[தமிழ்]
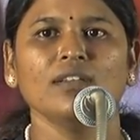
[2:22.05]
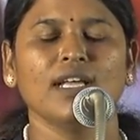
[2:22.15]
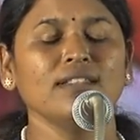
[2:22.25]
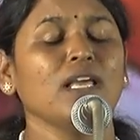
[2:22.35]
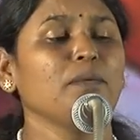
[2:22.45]

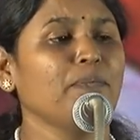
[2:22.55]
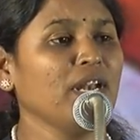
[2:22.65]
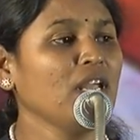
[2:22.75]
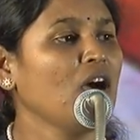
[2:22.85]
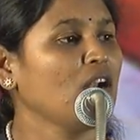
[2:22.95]
தந்தை
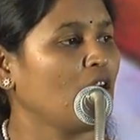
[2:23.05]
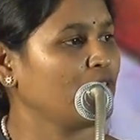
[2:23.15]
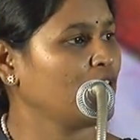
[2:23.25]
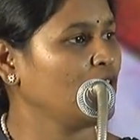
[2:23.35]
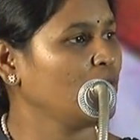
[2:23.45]
பெரியார்
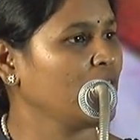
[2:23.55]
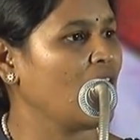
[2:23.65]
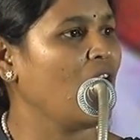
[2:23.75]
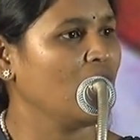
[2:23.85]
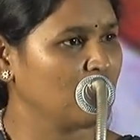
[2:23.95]
அவர்களுடைய
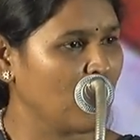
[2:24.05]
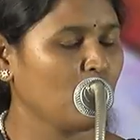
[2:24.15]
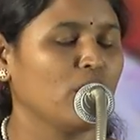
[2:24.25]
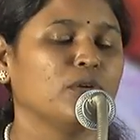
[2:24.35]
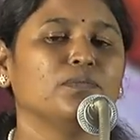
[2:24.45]

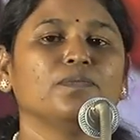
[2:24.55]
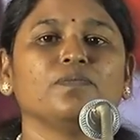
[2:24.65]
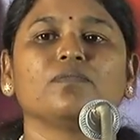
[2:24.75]
ஆன்மாவுடனும்